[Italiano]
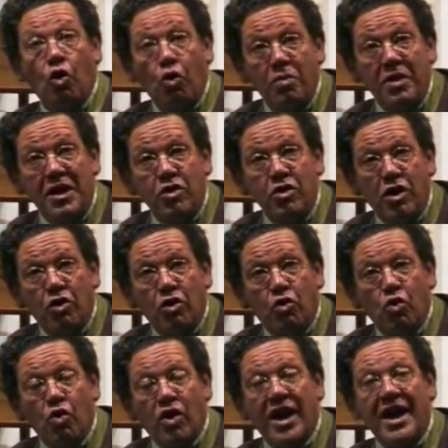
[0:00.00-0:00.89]
o meglio
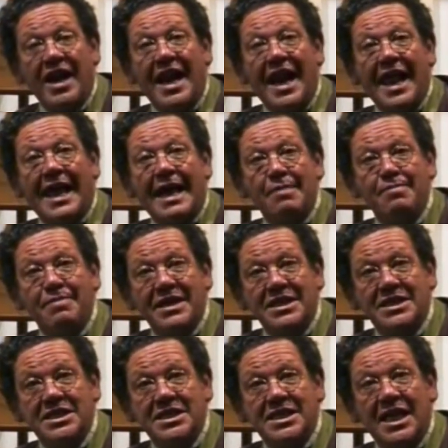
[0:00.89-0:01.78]
ancora nella
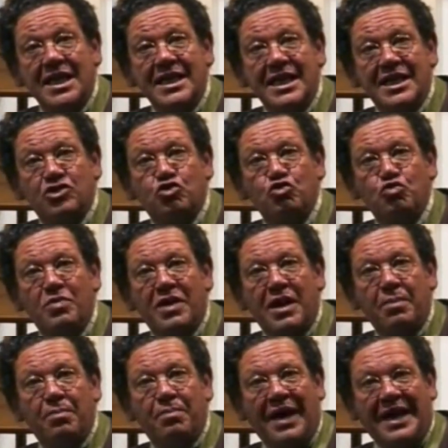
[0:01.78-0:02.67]
capacità di
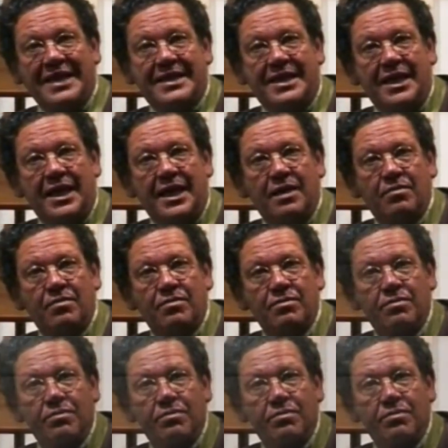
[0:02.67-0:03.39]
assumere patine.